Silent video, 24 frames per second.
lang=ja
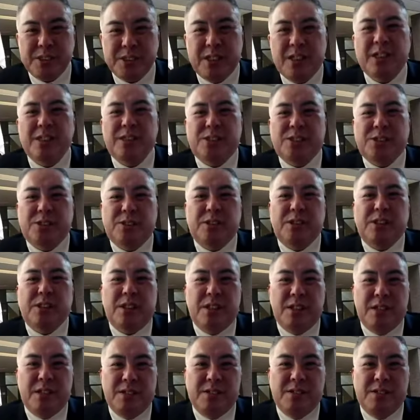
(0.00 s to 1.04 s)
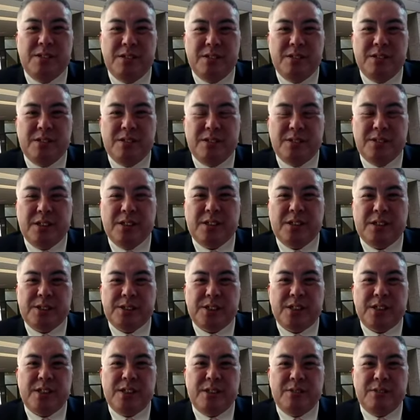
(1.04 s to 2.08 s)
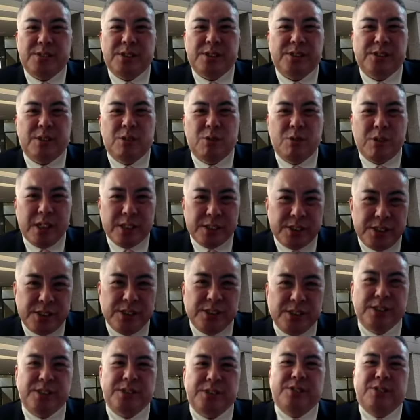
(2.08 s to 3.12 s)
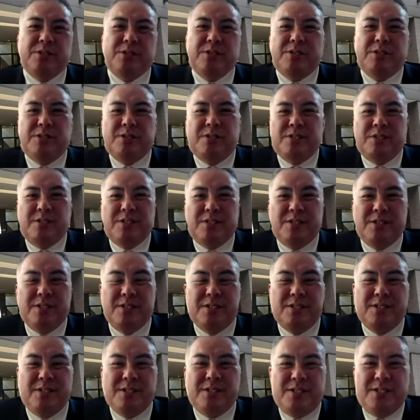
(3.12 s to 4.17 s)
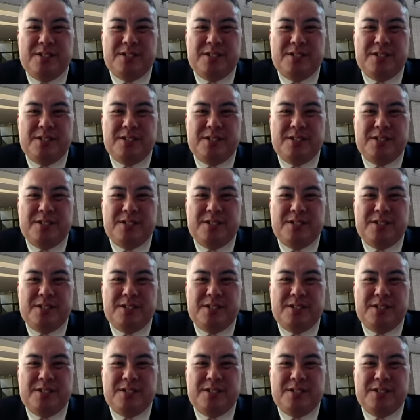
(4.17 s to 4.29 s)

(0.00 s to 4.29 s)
ないです、それで。あそうですね。だから最近の説がおかしいんですよ。う